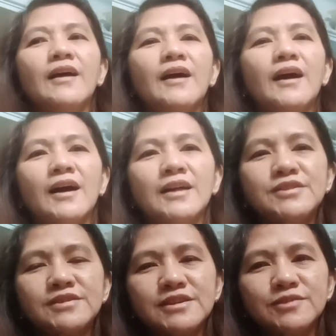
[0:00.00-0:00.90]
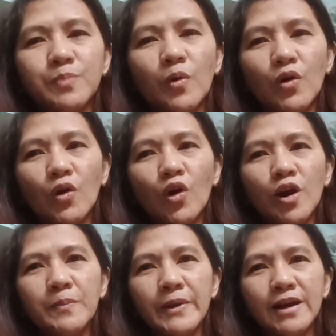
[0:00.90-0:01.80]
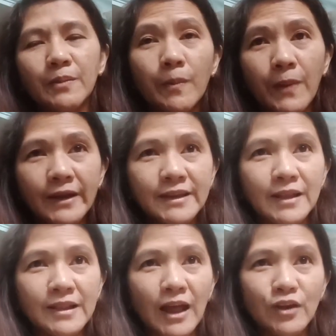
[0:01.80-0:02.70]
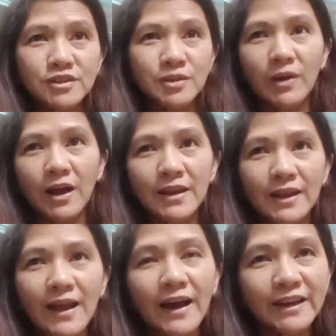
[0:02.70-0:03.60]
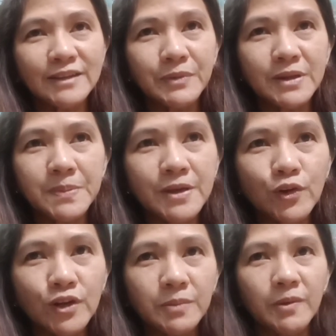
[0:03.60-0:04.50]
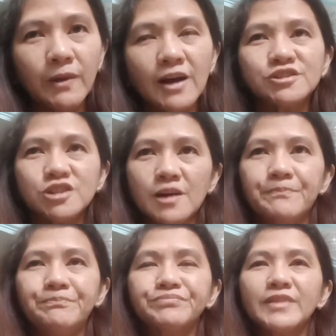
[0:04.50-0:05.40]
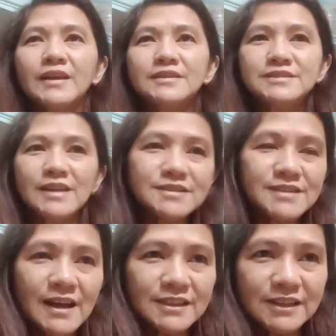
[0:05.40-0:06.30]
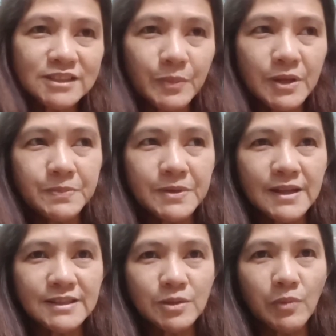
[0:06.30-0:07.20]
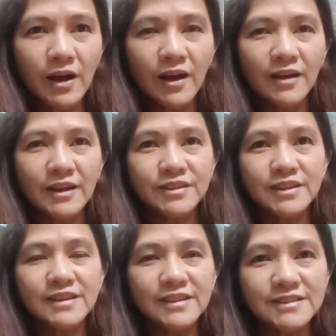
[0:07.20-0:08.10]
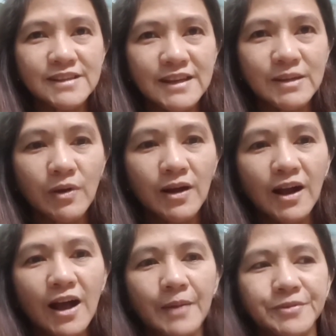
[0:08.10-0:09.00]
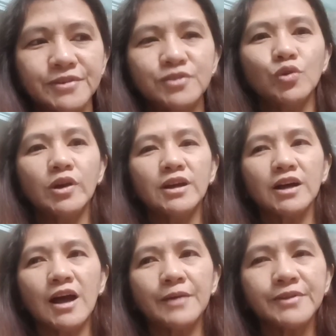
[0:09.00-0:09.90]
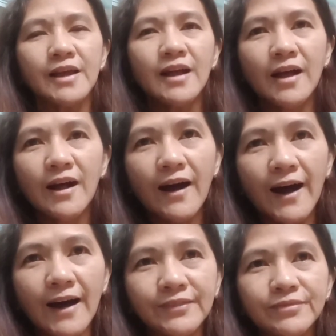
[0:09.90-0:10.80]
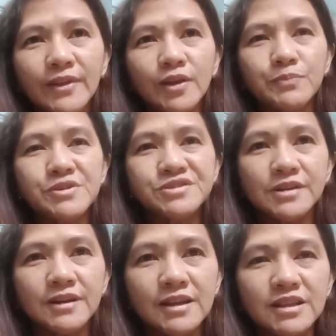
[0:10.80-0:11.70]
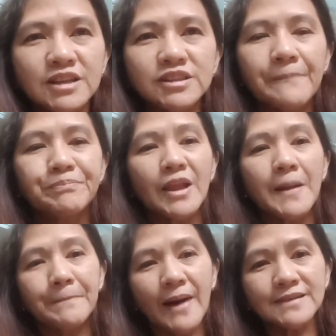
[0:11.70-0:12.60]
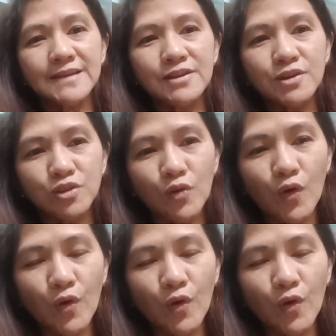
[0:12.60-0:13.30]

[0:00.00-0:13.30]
Uh, this is for all my kababayan, lalo sa mga lalaki, Pilipino na may mga shop dyan sa atin sa Pilipinas na mga nagtitinda sila ng mga cups, New Era cups at Mitchell and Ness. Para sa inyo ito.